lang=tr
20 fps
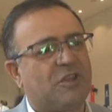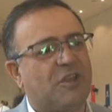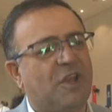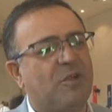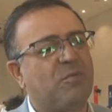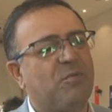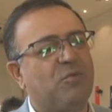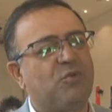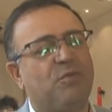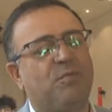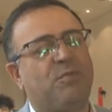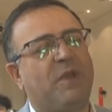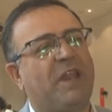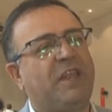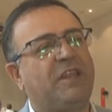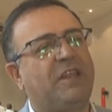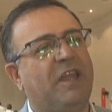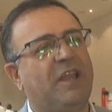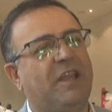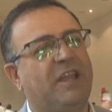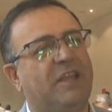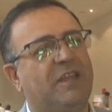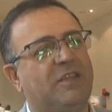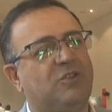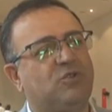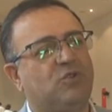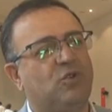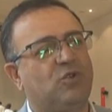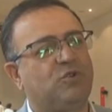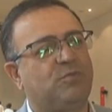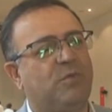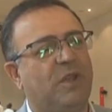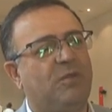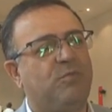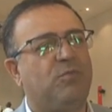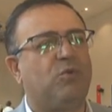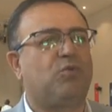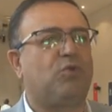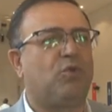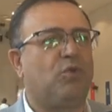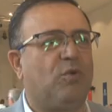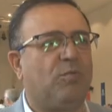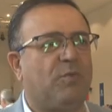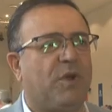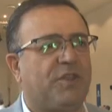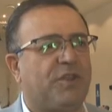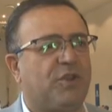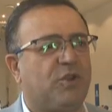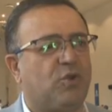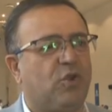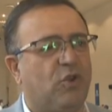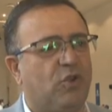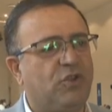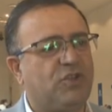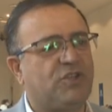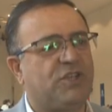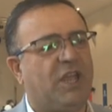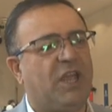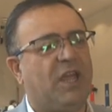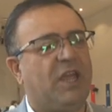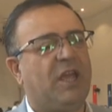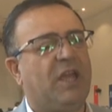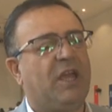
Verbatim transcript: Tabii bunun belediyeyle çözmenin mümkün olmadığını görünce